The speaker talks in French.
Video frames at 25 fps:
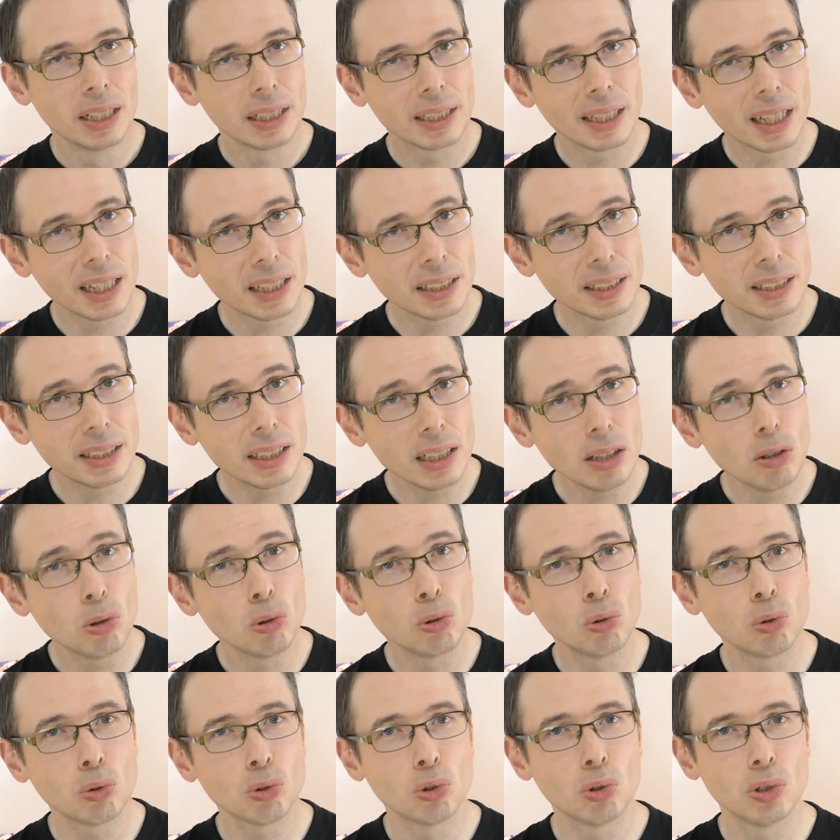Car si le
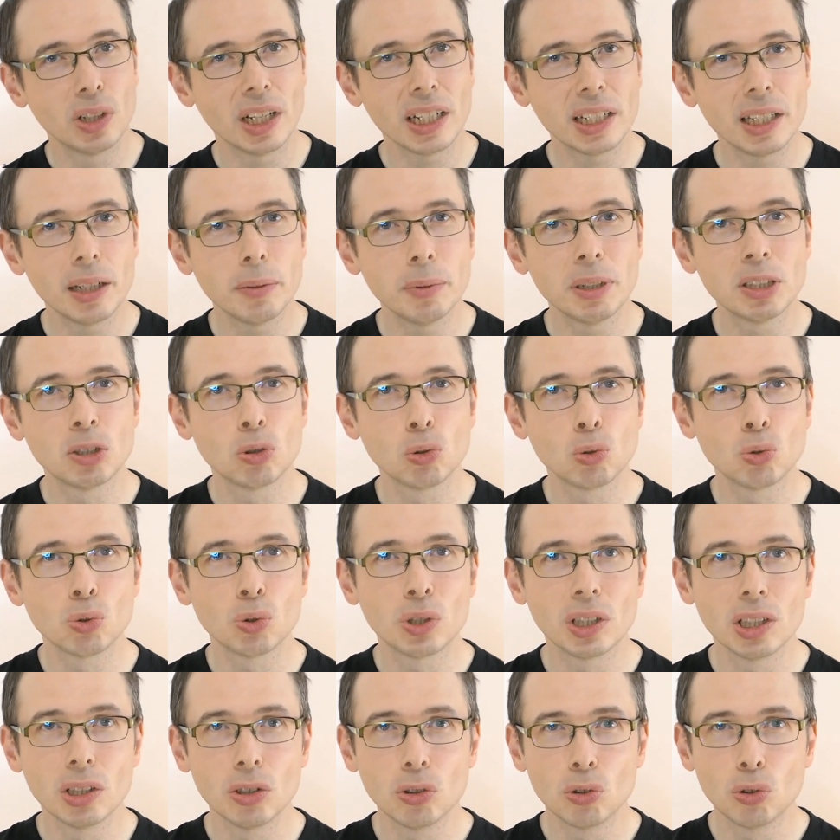nom de Nakaba
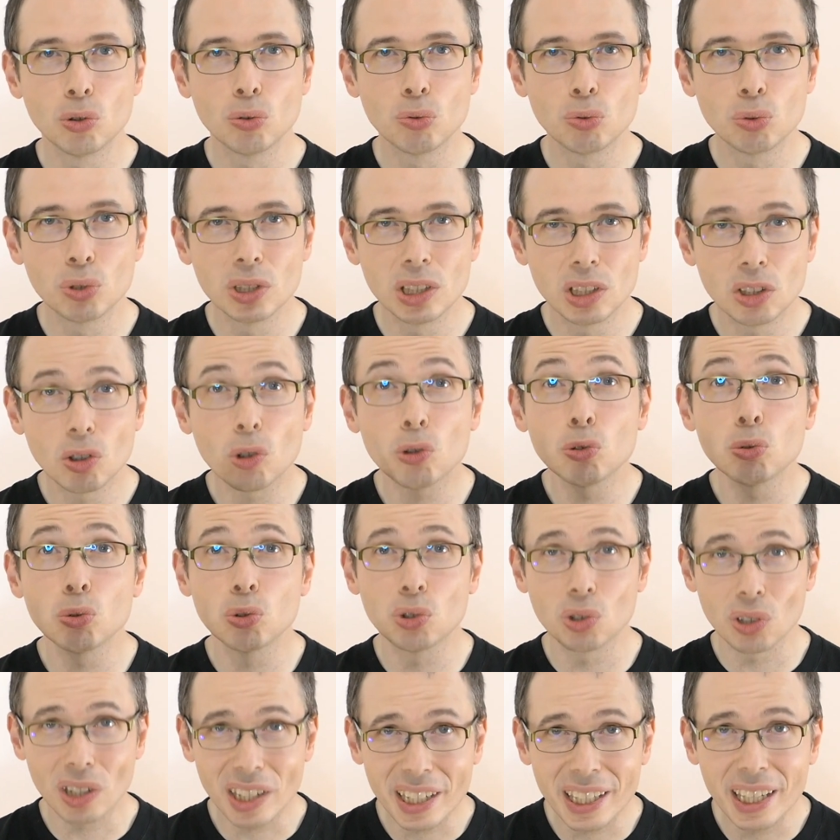Suzuki ne vous dit sans
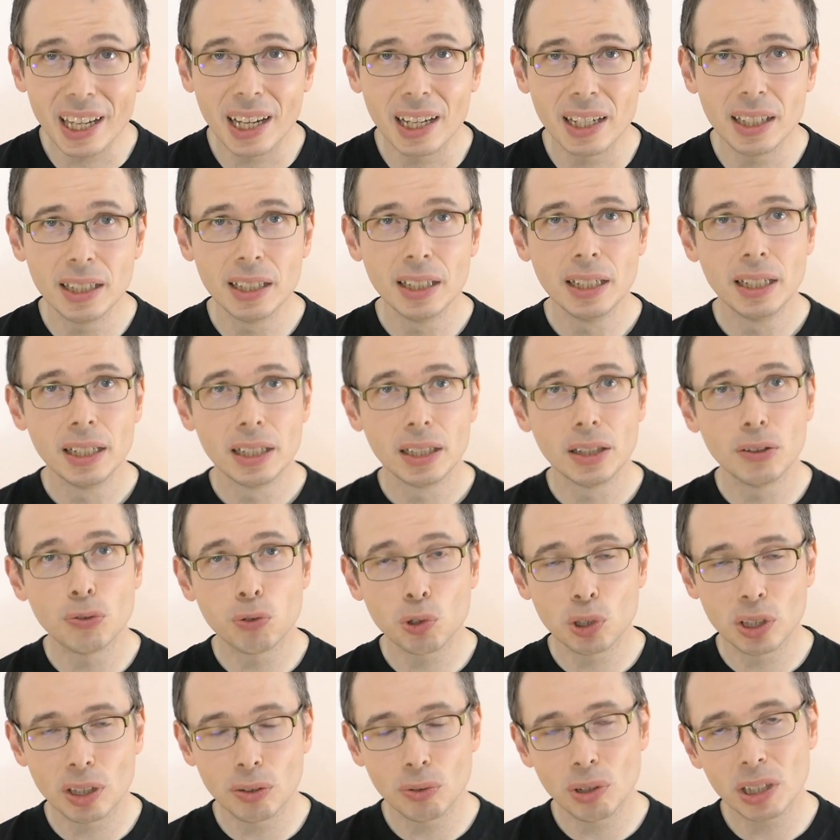doute rien, il
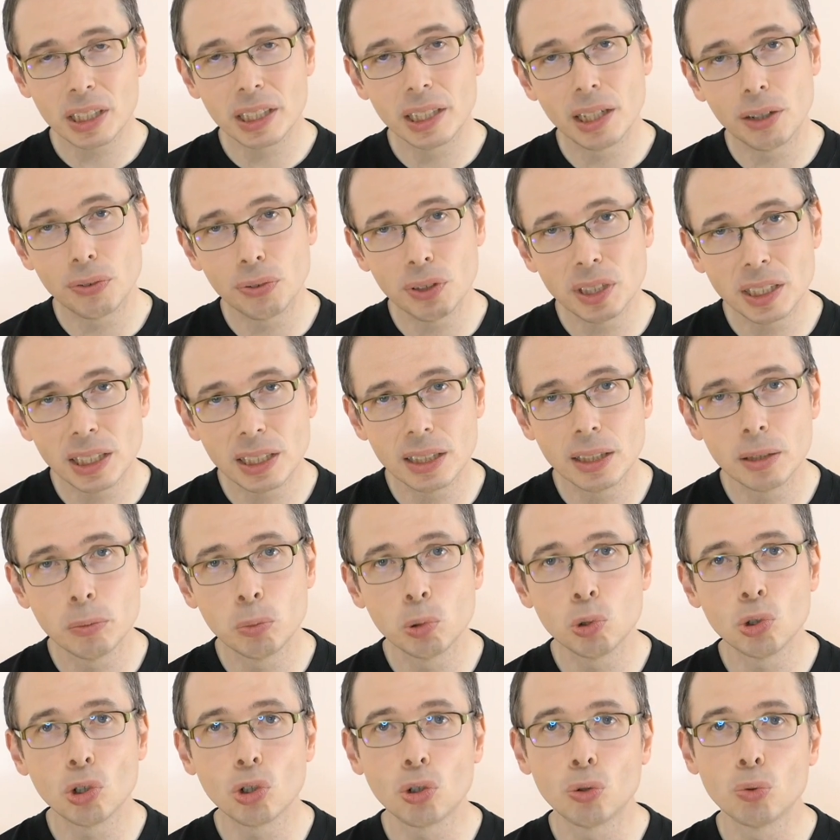faut savoir qu'il a fait ses
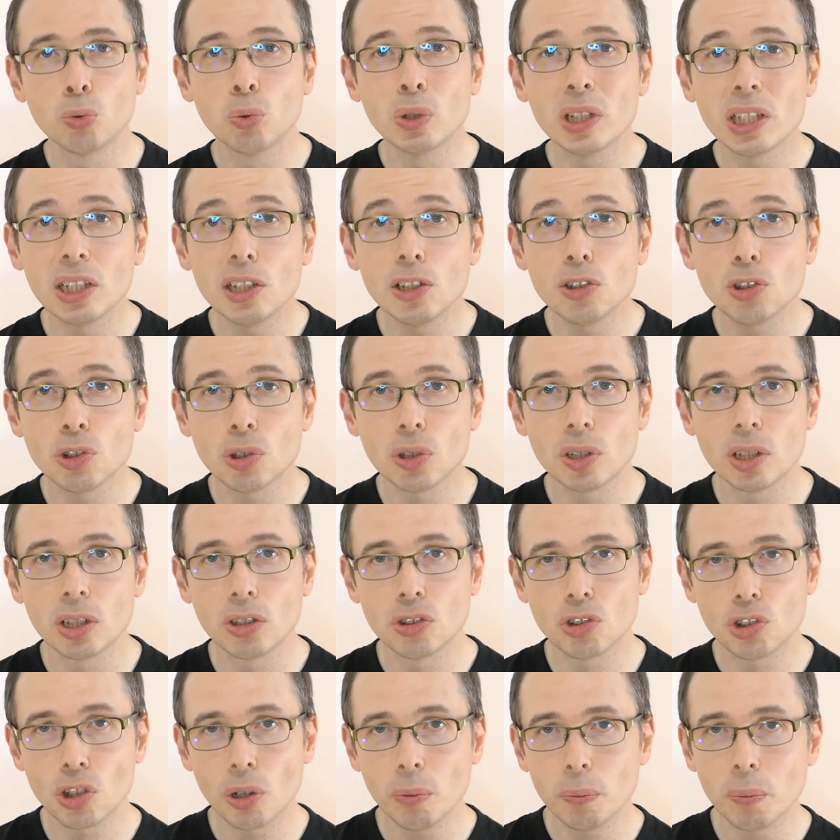débuts dans le Weekly
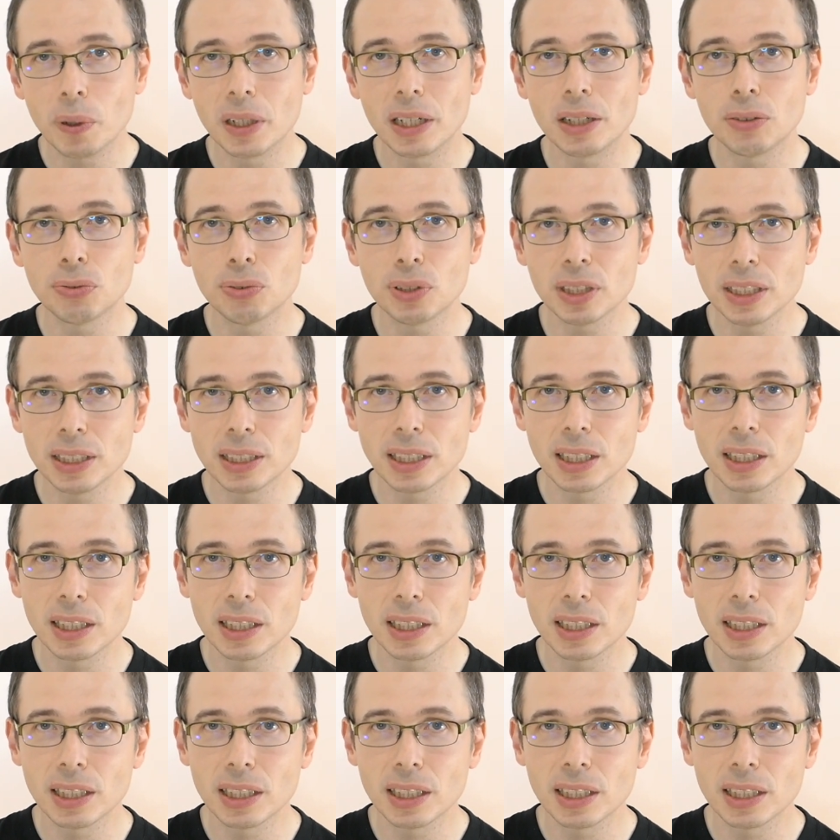Shonen Jump à la fin des